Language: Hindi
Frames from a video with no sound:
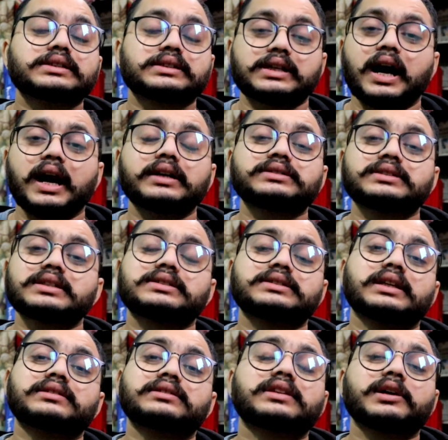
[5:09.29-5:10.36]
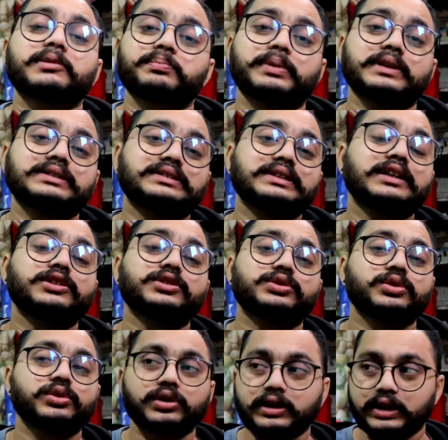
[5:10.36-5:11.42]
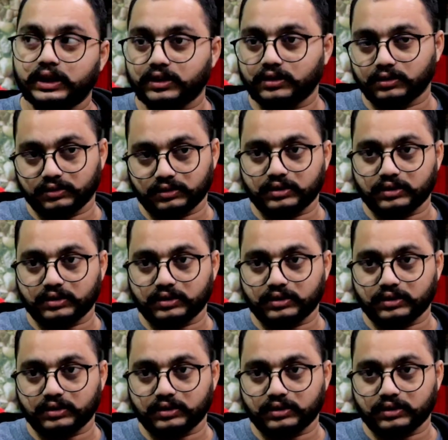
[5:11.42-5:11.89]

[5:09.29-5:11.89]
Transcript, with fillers: साठ से सत्तर परसेंट जो एक